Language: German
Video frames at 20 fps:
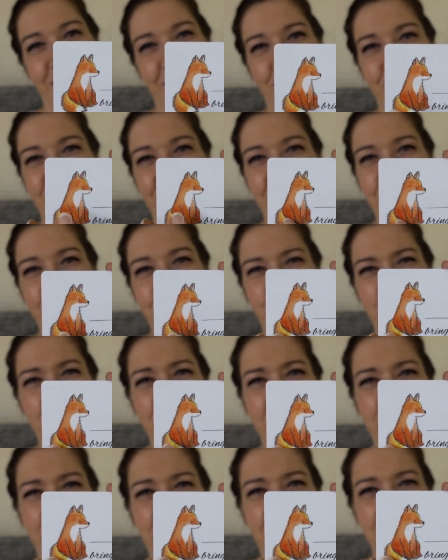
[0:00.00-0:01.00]
Und der
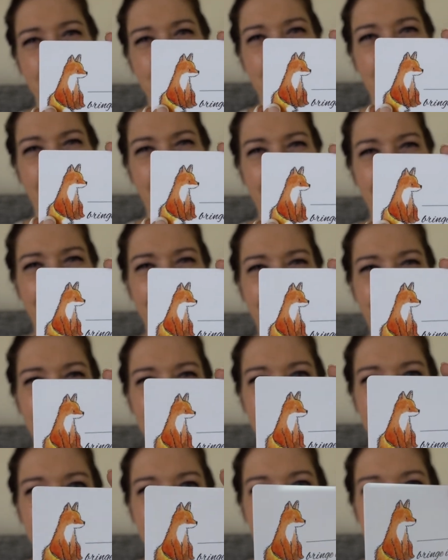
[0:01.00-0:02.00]
Fuchs gefällt mir eigentlich
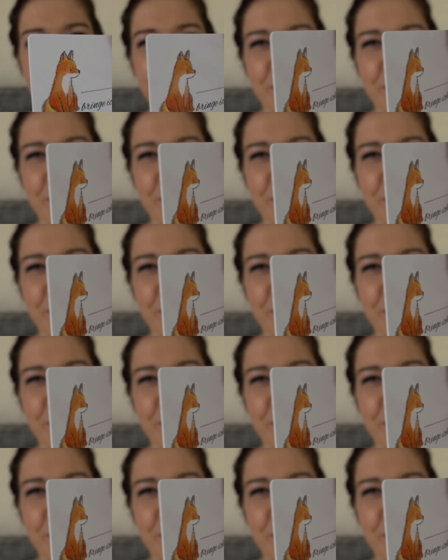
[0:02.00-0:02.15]
noch viel